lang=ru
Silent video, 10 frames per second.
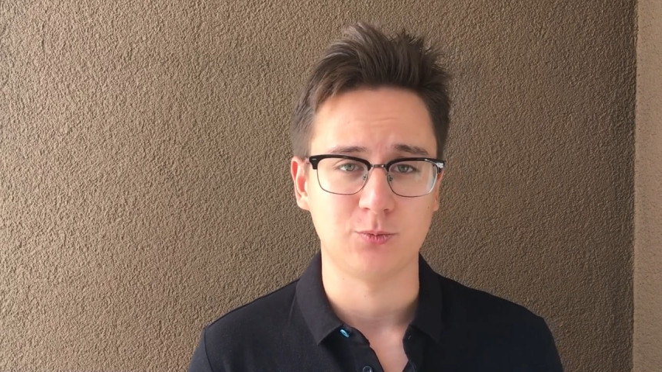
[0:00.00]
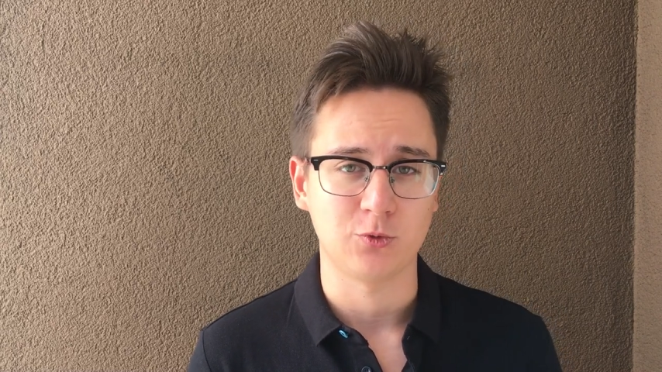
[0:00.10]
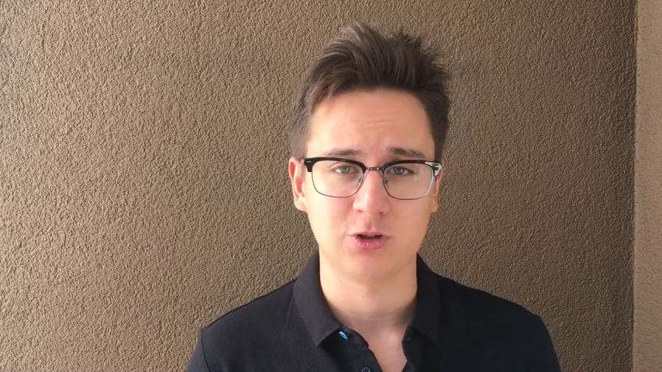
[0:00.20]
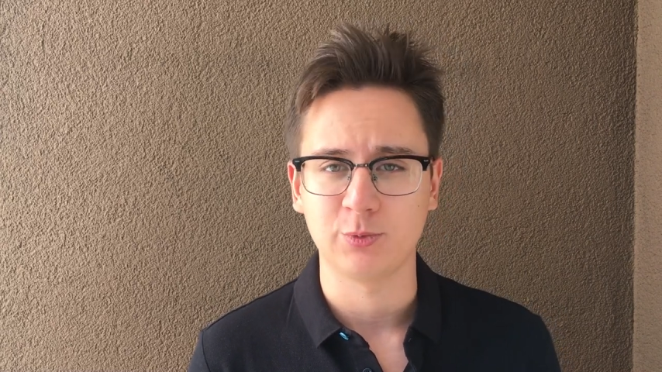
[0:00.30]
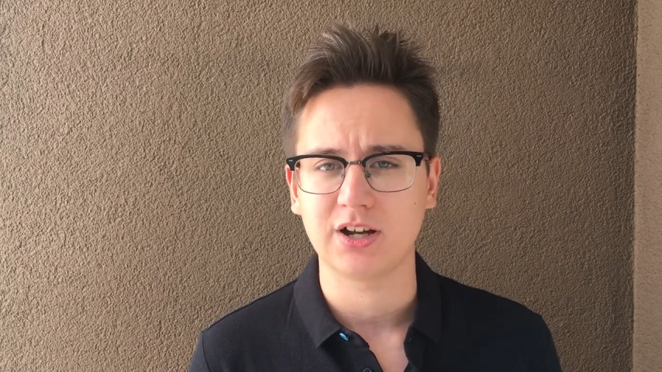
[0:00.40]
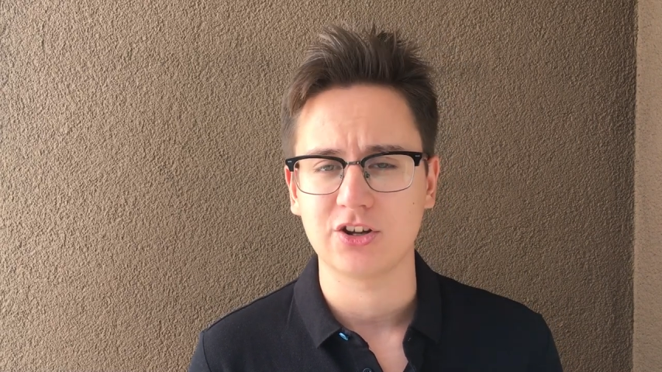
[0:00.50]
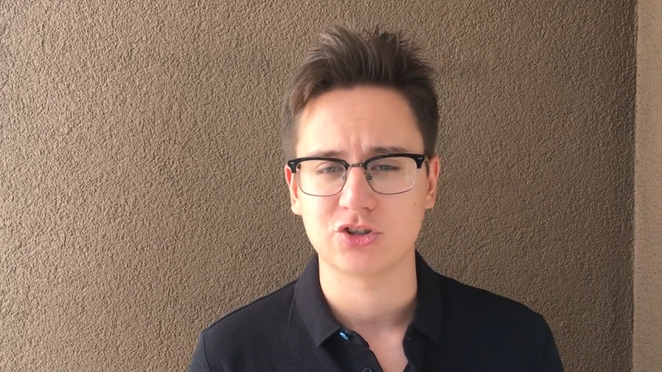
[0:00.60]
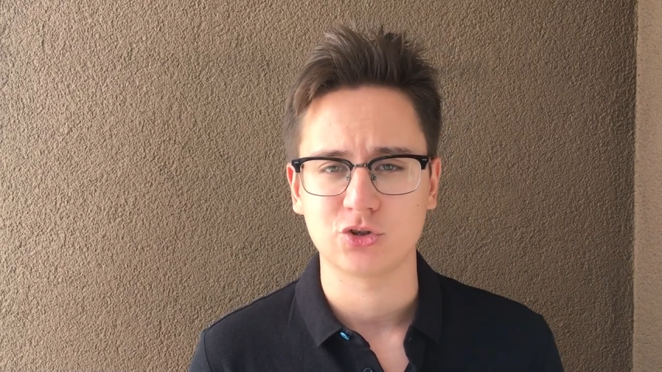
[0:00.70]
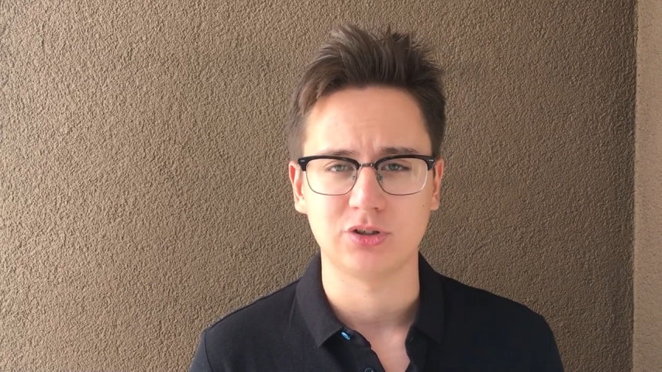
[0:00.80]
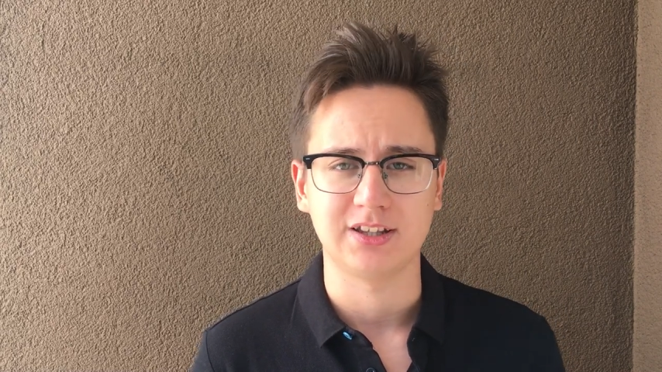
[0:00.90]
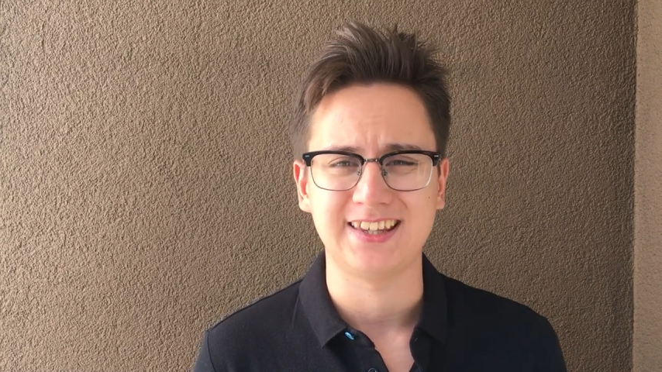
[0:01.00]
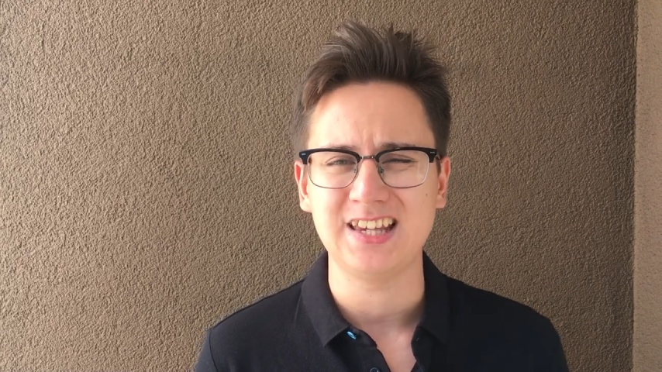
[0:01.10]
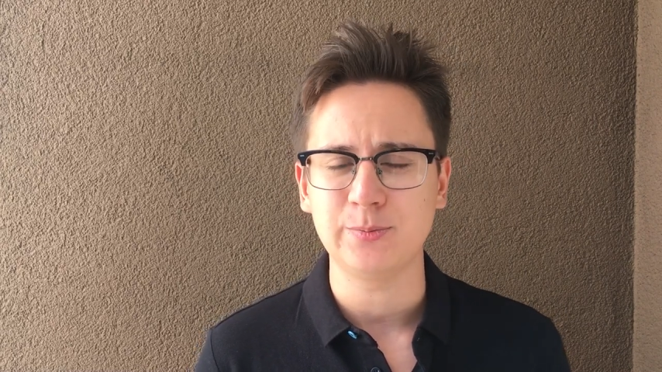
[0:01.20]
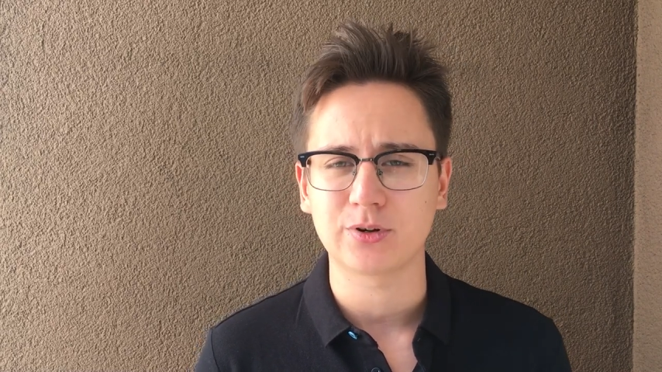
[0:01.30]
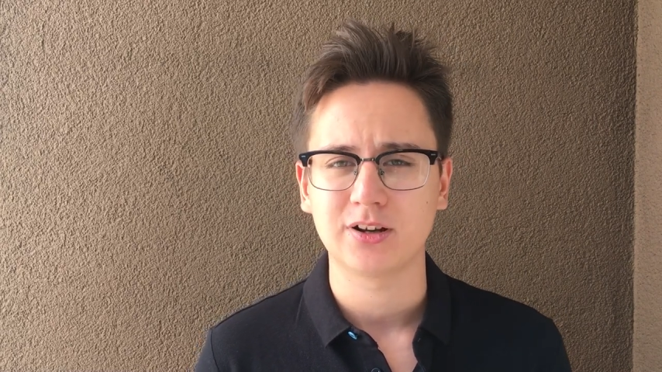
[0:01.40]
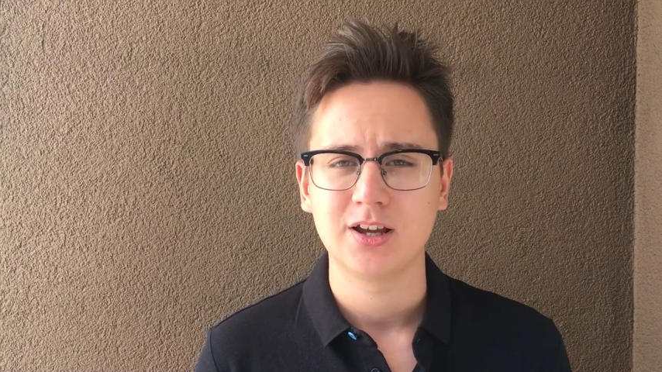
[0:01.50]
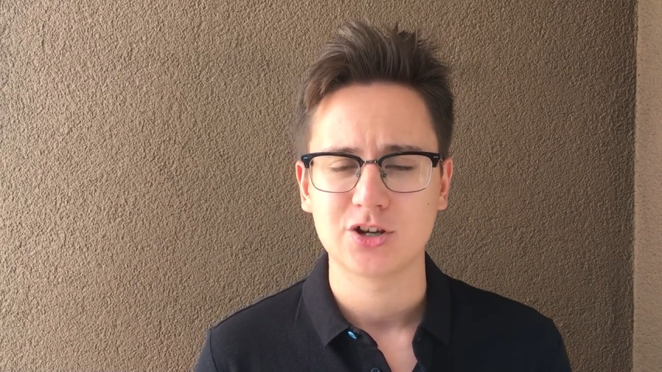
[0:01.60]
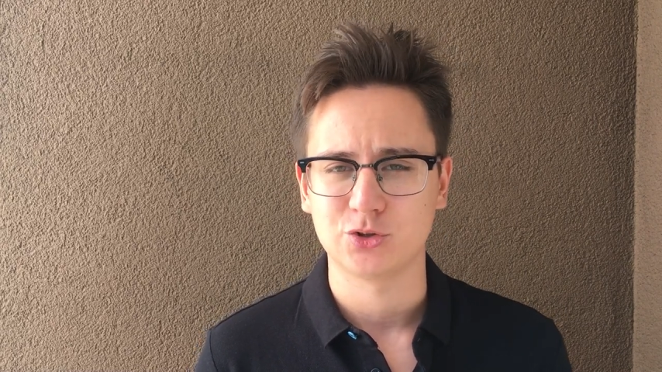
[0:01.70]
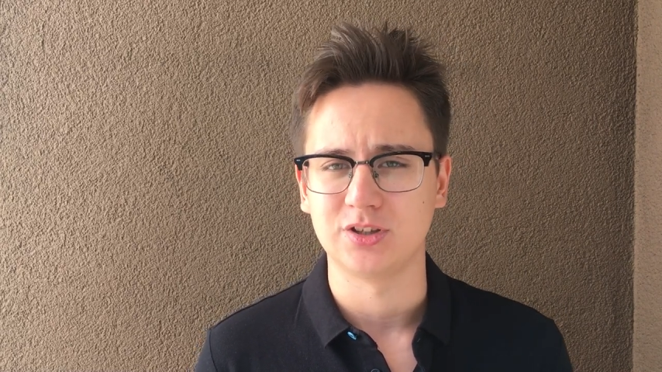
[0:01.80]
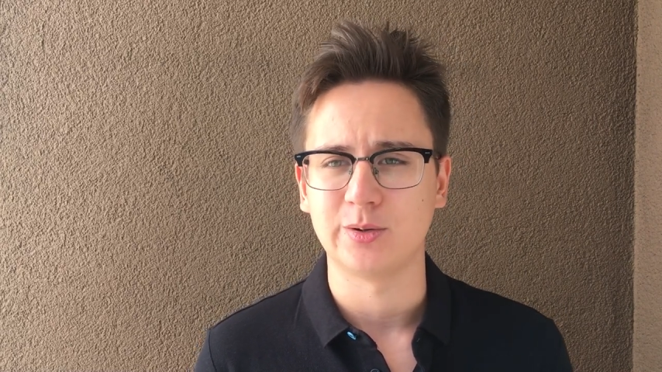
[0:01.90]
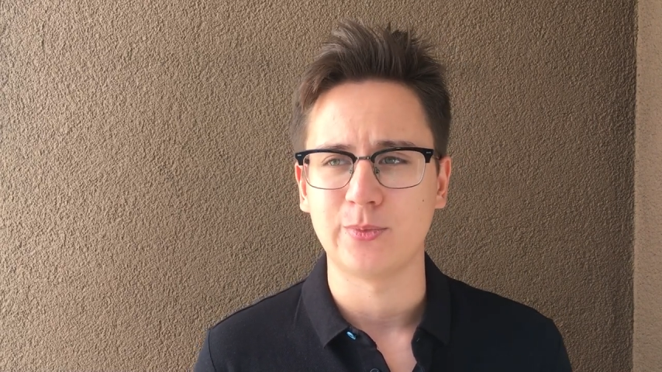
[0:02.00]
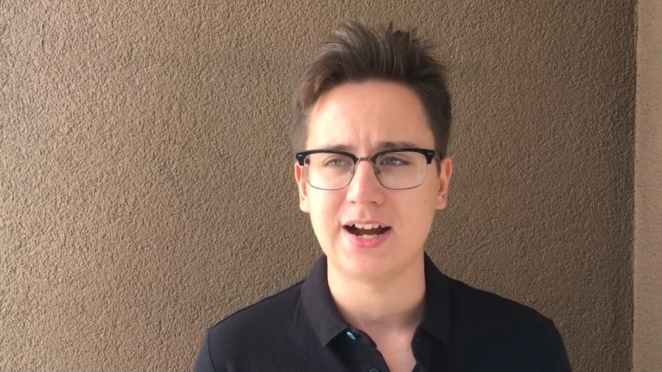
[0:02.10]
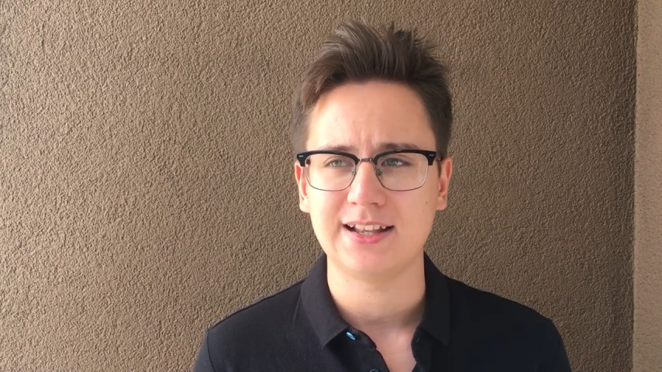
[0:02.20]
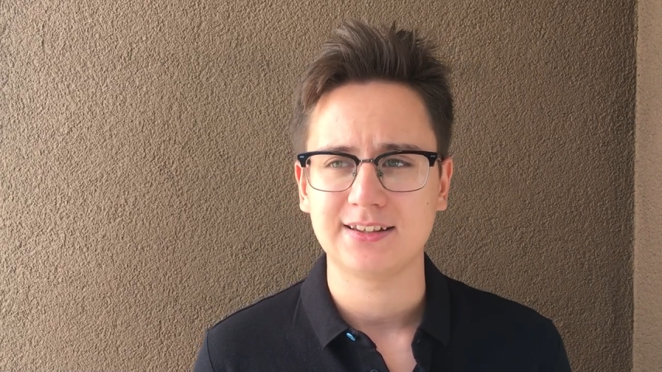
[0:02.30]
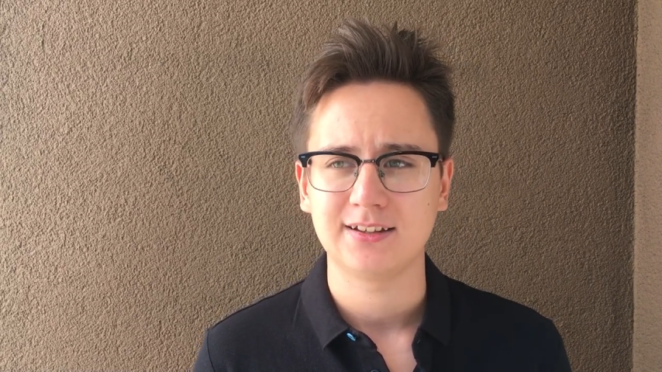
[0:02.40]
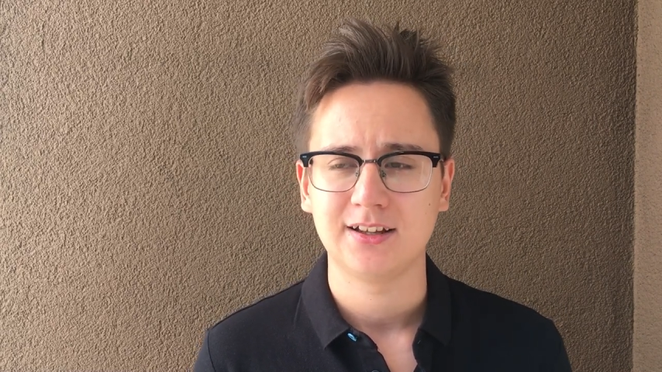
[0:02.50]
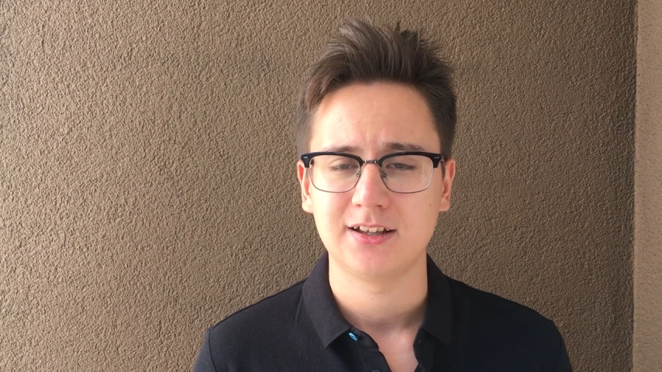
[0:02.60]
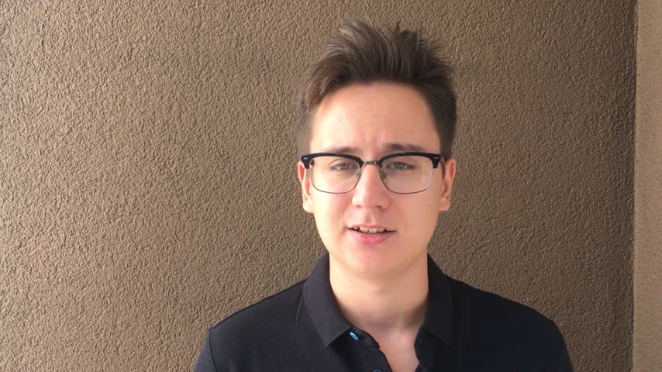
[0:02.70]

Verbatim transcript: Вроде бы кажется, что это Кипр, что это Мальта,